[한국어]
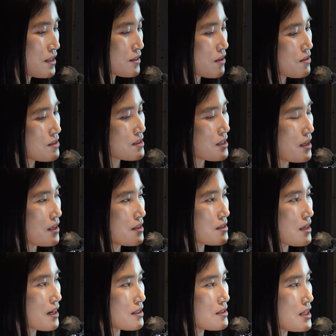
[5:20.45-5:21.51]
그래서 이제
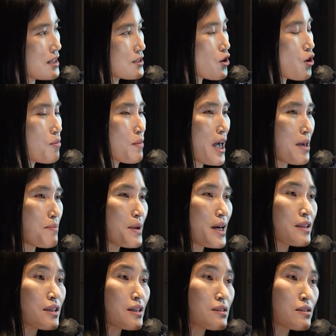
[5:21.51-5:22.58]
제가 제일 처음에
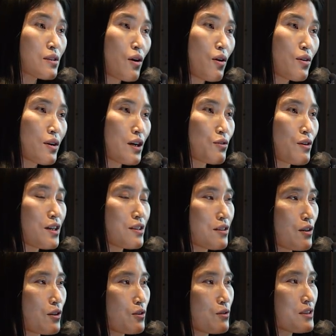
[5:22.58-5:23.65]
API 테스터라고 하는
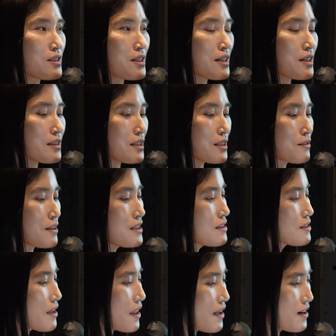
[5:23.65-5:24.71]
걸로 시작했다고
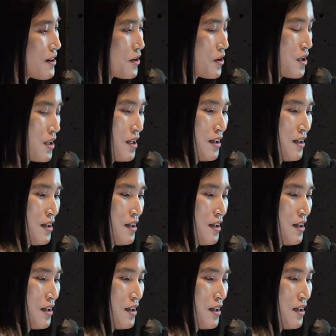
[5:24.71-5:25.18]
했는데요.